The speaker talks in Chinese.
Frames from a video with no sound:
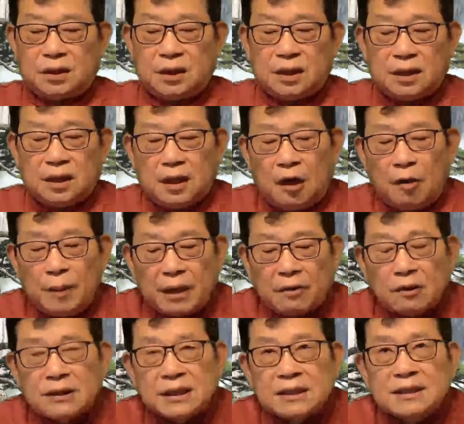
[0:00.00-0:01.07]
欧美国
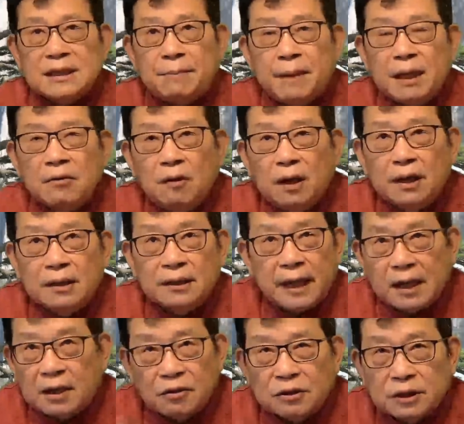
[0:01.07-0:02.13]
家散漫惯了，戴
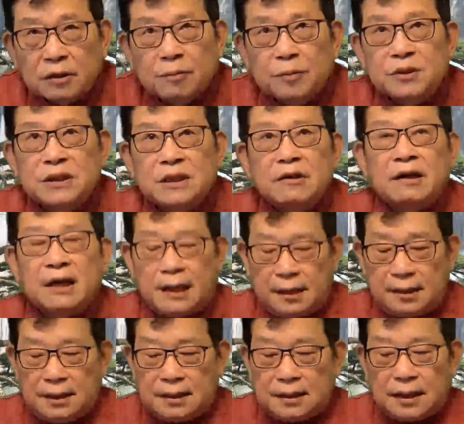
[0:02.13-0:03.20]
口罩都不行，要抗
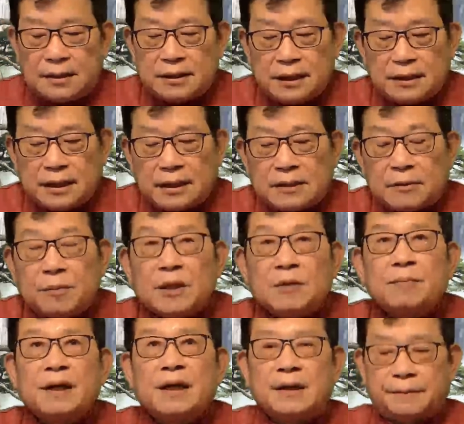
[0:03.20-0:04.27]
议，但是现在已经明
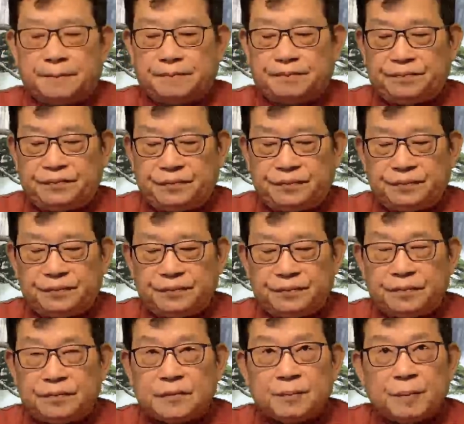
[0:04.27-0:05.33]
白了，
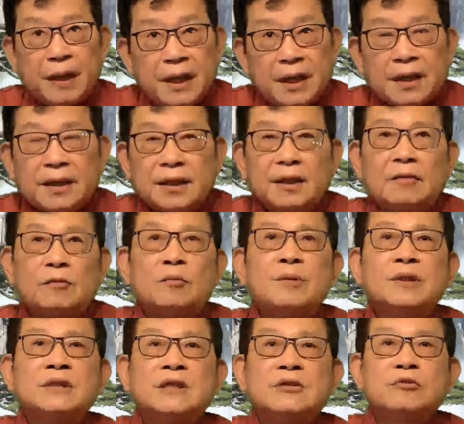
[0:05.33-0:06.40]
配合了，文明
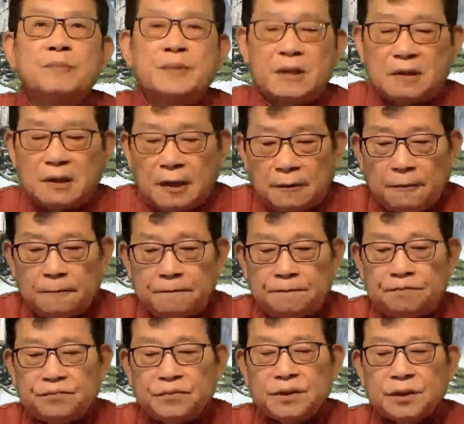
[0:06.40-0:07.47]
程度比较高。
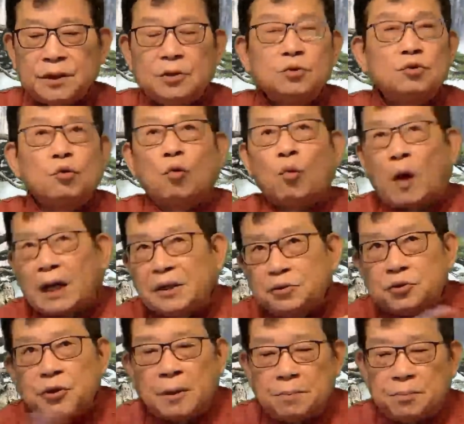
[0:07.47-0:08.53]
印度完
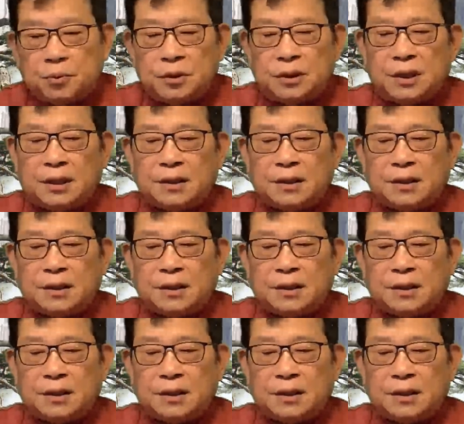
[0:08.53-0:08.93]
全不一样。